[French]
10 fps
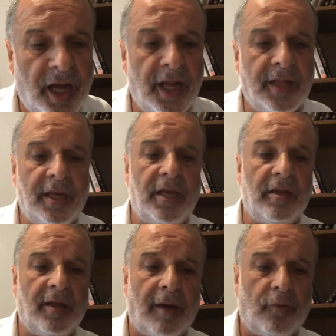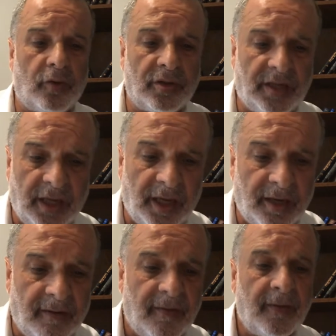elle dit d'abord
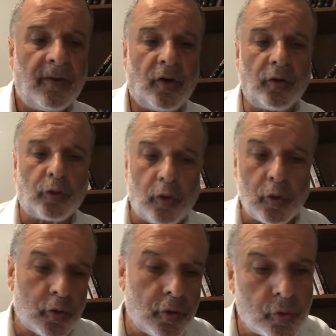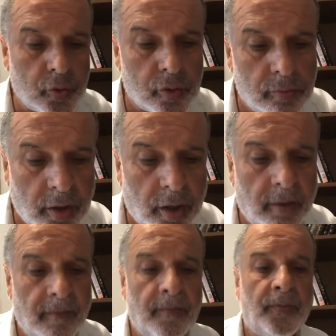din, on tranche le
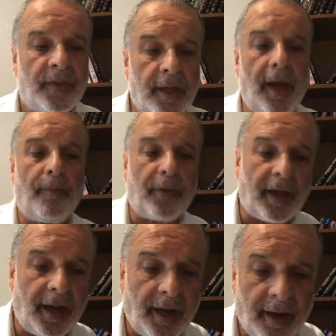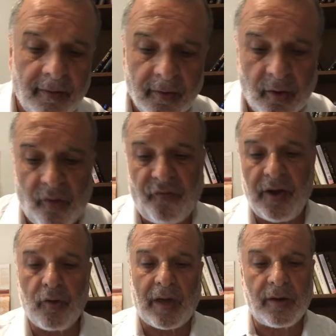jugement, et après on fait
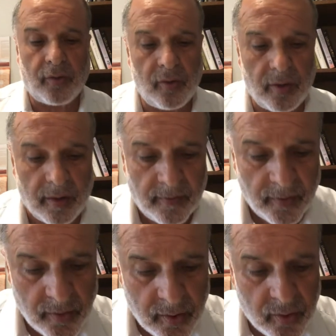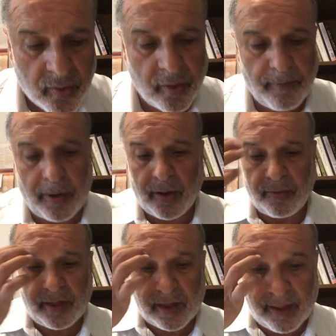le calcul. Ce n'est pas comme
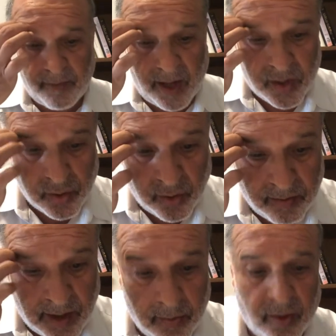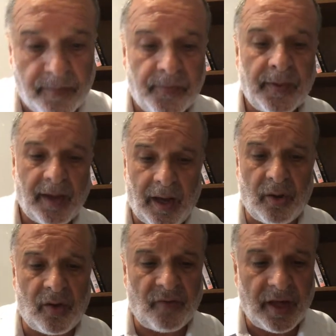ça que ça marche normalement.
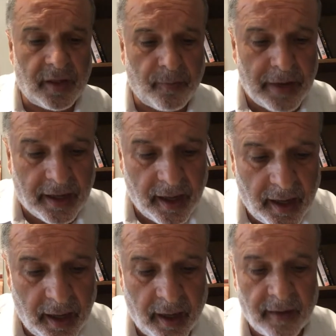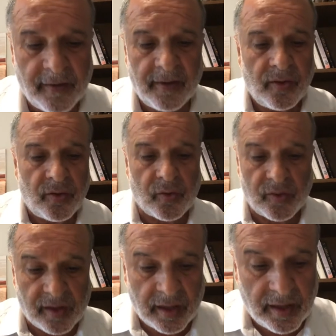Alors on va expliquer
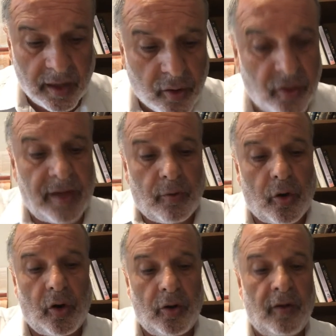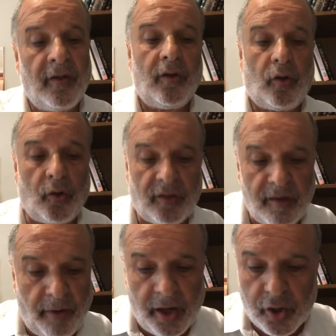ceci. Il dit Kol, Osim
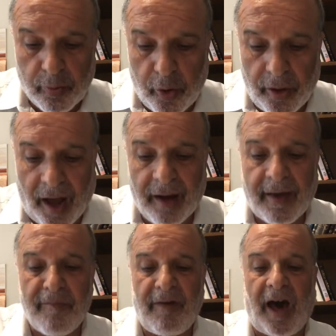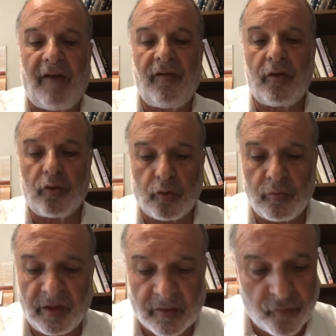al Averot
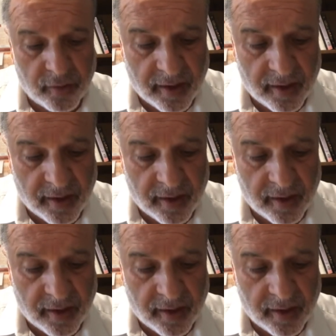Mitzvot